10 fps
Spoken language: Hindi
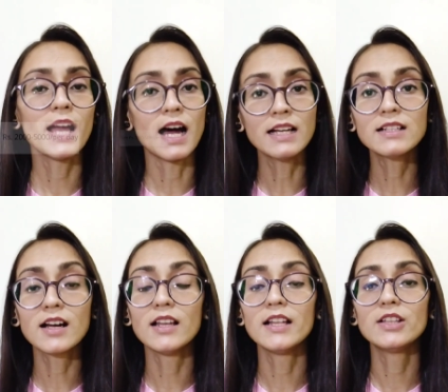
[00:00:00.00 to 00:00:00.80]
भी अर्न
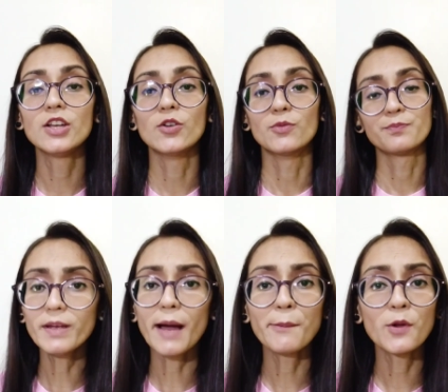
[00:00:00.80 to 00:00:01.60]
कर लेते हो
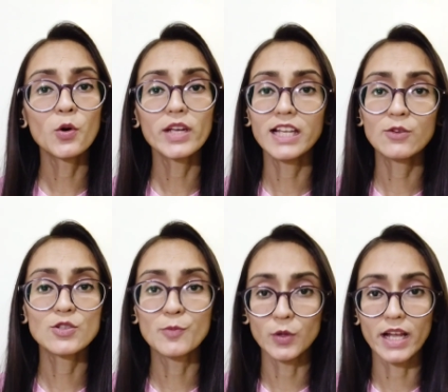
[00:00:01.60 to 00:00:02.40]
भी आप लोगों के लिए
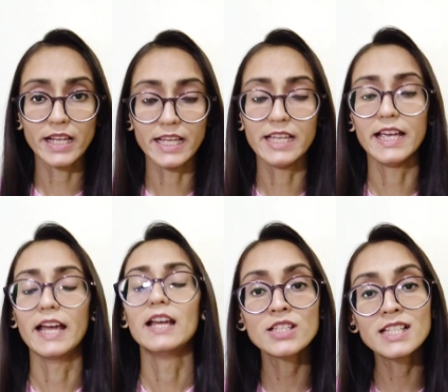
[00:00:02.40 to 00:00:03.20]
कुछ बुरा नहीं
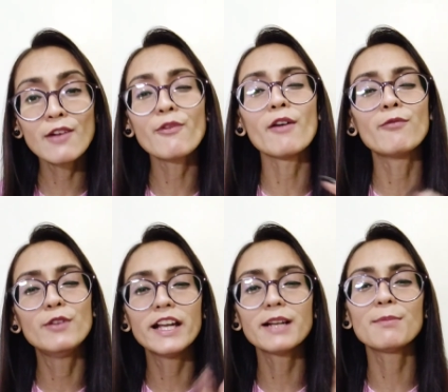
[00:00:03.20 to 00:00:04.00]
है सिर्फ
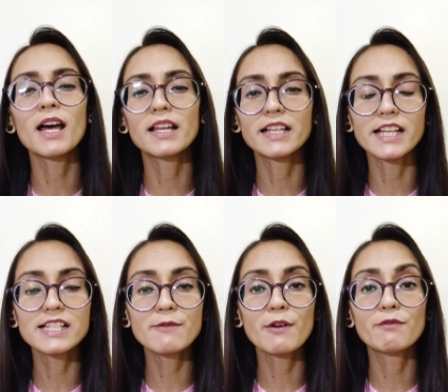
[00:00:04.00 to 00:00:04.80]
अफिलियट
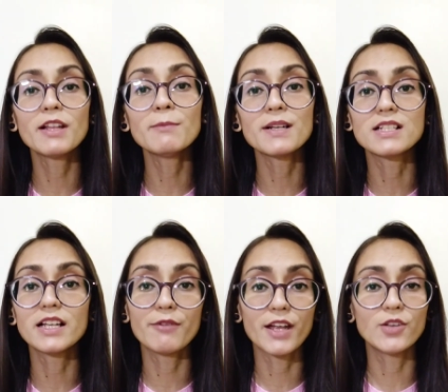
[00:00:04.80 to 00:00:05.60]
मार्केटिंग से 15
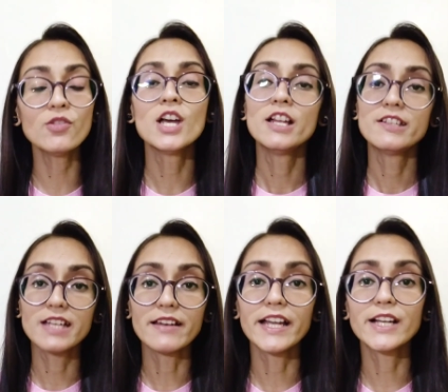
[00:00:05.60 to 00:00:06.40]
परसेंट रिवेन्यू
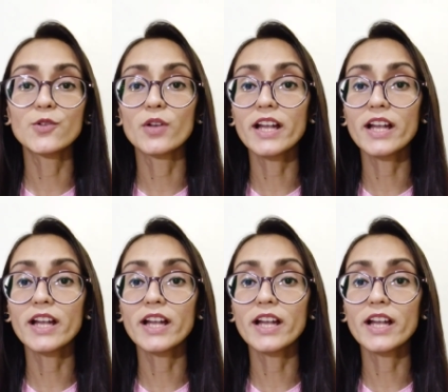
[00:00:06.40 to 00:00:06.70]
जनरेट हो